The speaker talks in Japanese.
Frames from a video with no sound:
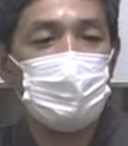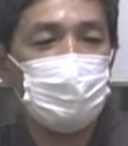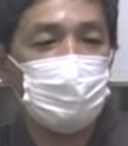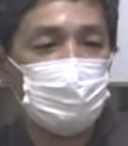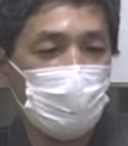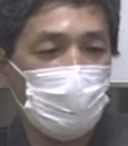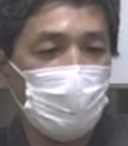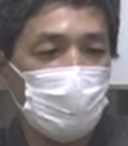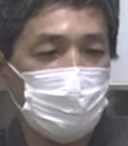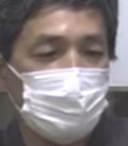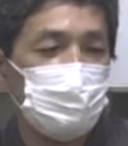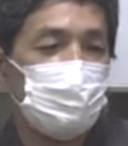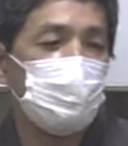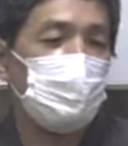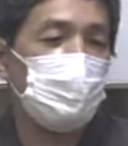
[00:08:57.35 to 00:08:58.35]
人
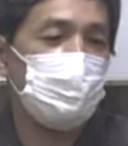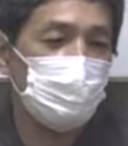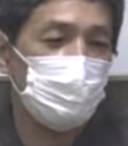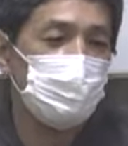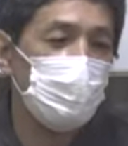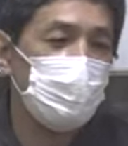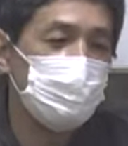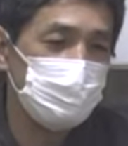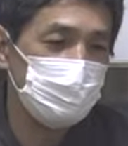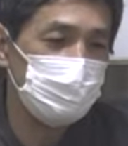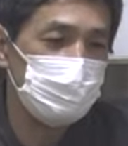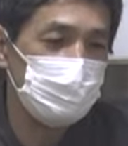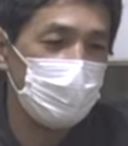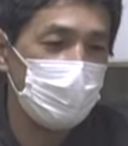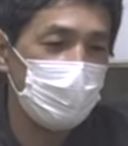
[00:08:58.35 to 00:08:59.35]
にいろんなことを欲求
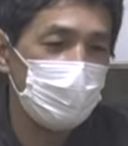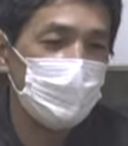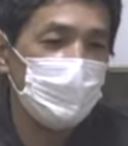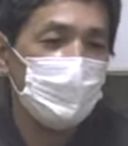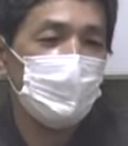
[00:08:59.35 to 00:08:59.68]
して